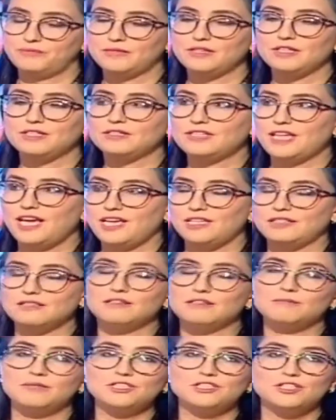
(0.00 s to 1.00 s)
صحيت
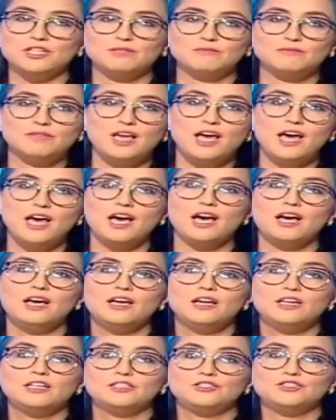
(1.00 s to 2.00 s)
المنشا نتاعها
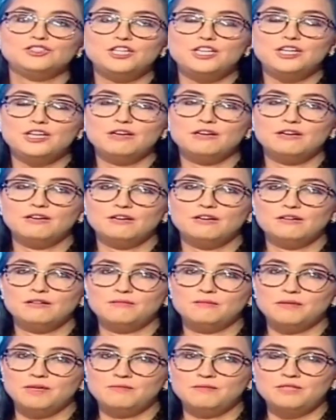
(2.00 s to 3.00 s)
جايه
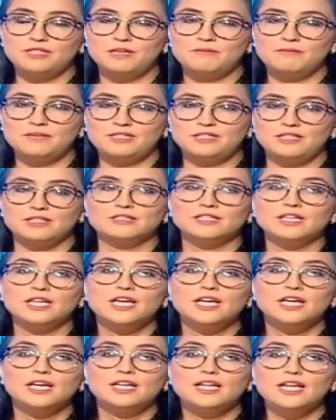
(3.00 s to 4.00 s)
من نباتات
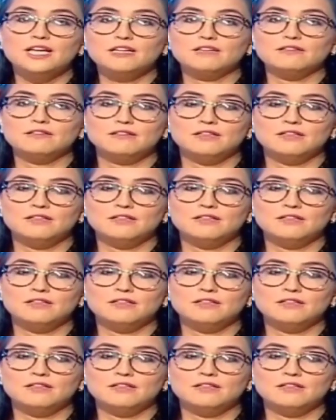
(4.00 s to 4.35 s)
لكن